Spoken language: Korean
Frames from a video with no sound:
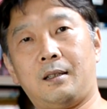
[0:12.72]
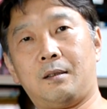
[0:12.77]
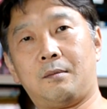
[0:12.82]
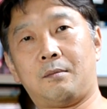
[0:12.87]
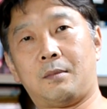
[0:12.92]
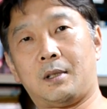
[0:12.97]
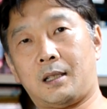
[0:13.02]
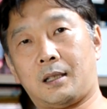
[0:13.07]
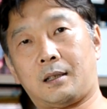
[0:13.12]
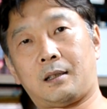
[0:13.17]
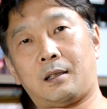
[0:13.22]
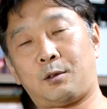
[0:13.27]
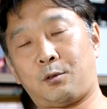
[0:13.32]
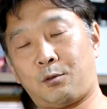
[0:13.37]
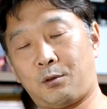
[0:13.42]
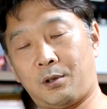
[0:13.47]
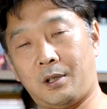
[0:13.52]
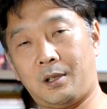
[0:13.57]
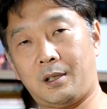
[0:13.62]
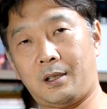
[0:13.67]
만약
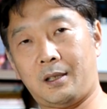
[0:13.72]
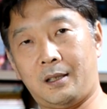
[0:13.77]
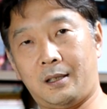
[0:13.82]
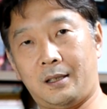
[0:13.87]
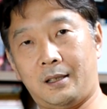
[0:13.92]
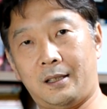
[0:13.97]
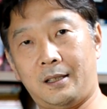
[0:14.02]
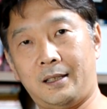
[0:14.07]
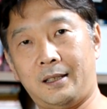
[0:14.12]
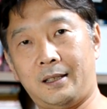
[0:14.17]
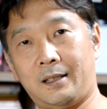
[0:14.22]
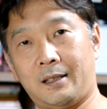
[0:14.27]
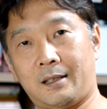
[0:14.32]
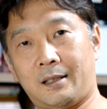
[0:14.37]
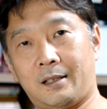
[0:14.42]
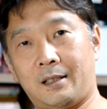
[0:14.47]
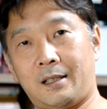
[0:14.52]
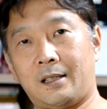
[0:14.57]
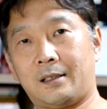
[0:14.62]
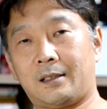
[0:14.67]
대통령이
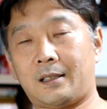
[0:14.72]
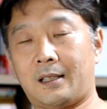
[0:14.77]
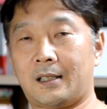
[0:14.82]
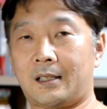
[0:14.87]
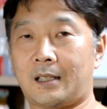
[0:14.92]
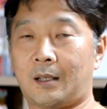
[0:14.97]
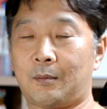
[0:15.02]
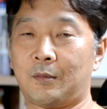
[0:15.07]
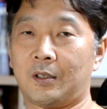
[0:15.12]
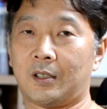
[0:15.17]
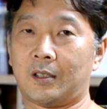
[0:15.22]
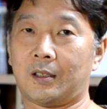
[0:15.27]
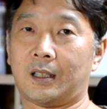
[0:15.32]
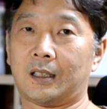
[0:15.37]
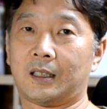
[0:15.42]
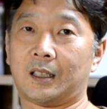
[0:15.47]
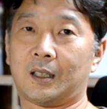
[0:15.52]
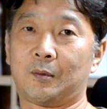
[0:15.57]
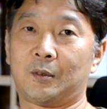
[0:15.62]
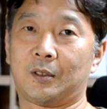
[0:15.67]
그 행사에 참여를
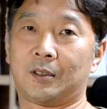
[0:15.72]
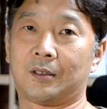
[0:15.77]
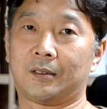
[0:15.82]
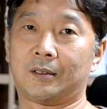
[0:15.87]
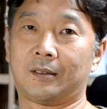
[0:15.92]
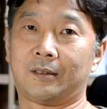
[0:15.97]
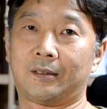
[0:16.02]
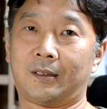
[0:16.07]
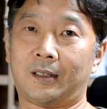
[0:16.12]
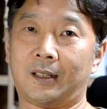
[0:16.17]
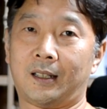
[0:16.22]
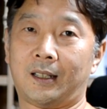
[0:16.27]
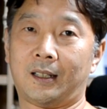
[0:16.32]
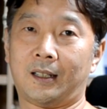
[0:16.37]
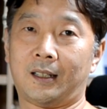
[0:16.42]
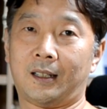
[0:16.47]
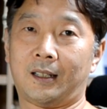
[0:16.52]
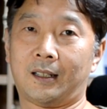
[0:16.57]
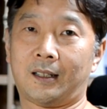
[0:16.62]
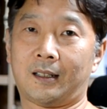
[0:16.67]
한다면
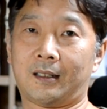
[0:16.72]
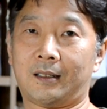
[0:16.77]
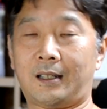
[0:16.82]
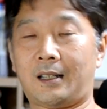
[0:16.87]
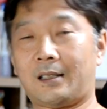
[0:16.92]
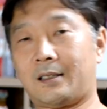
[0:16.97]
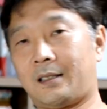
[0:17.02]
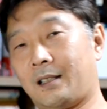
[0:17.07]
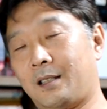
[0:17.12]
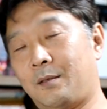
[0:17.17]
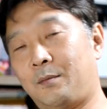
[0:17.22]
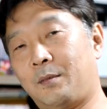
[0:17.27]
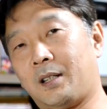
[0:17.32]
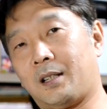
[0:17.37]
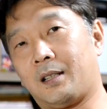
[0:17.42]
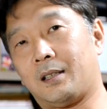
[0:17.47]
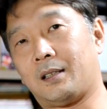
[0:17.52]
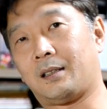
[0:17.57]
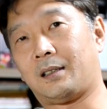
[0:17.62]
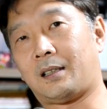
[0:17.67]
그 행사의
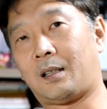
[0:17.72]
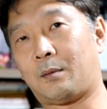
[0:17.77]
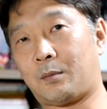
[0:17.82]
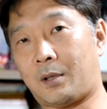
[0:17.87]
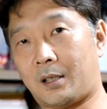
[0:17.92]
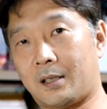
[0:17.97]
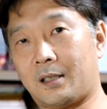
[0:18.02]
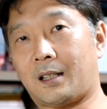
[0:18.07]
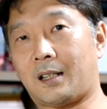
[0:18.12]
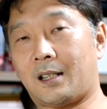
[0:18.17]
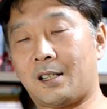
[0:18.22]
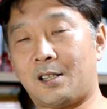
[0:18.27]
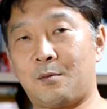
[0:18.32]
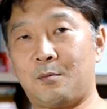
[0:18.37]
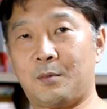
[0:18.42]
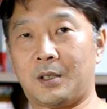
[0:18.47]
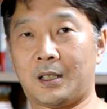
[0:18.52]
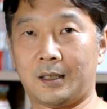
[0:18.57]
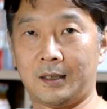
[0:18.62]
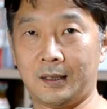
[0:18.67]
의미가 남다르지
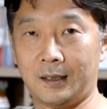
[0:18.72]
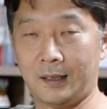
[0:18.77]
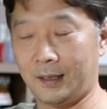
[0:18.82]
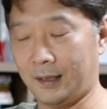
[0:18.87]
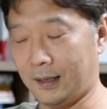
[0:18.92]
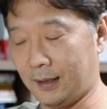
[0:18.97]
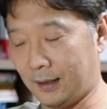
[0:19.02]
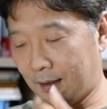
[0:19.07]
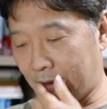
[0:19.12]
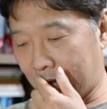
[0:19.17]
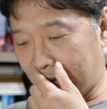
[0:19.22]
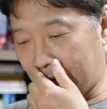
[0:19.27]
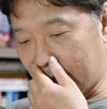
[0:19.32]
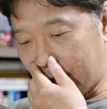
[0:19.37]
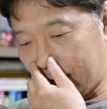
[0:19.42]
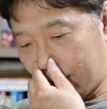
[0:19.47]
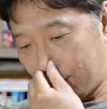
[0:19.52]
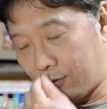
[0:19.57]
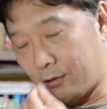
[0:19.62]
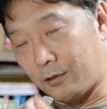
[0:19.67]
않겠습니까
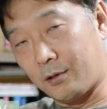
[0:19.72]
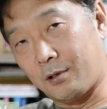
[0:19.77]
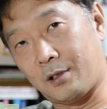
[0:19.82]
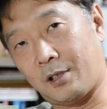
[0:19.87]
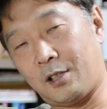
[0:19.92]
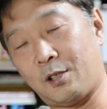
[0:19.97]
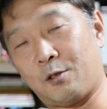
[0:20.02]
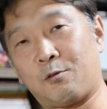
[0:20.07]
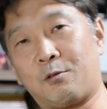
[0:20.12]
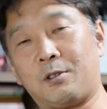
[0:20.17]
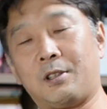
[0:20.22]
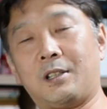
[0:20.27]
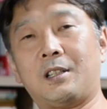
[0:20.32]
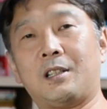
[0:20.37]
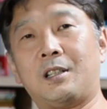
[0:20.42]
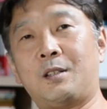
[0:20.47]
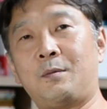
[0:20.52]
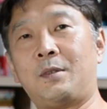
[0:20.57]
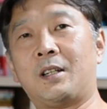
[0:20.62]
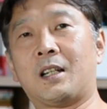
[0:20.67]
그리고 그 기술이
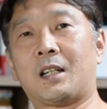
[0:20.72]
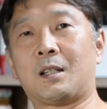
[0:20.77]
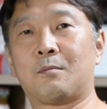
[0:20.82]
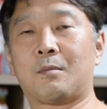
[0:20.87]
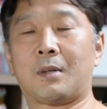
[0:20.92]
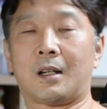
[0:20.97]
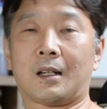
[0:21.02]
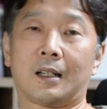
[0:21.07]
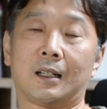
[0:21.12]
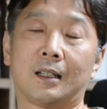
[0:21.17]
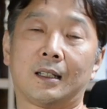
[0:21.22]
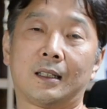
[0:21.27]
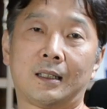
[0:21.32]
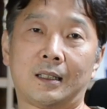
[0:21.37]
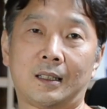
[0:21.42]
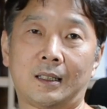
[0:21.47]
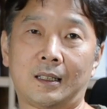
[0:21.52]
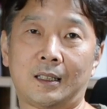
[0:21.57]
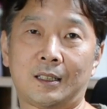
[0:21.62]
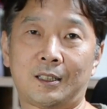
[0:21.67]
의미하는 바가
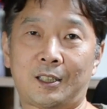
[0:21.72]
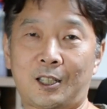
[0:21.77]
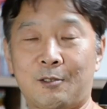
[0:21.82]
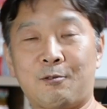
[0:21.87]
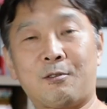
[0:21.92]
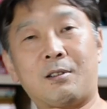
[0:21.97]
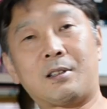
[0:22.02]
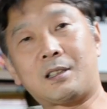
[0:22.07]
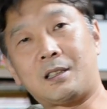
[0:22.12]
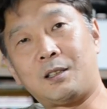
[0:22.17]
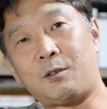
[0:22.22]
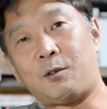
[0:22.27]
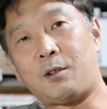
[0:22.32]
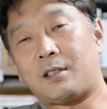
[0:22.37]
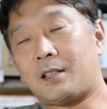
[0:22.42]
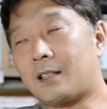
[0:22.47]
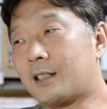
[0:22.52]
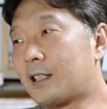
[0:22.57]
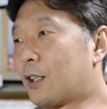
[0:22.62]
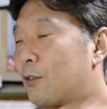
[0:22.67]
최소한 그
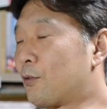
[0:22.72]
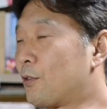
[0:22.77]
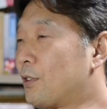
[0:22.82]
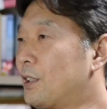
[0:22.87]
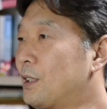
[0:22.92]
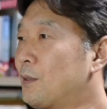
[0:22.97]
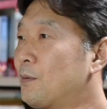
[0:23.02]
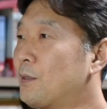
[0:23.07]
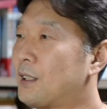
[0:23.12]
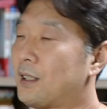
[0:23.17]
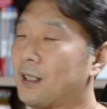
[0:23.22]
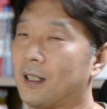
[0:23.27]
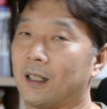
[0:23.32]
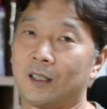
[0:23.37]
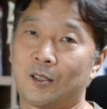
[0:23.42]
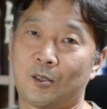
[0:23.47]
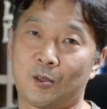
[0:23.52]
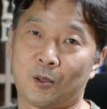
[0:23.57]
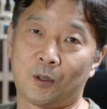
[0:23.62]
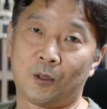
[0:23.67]
회사 차원은
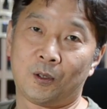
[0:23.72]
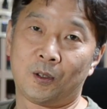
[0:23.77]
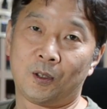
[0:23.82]
넘어서겠죠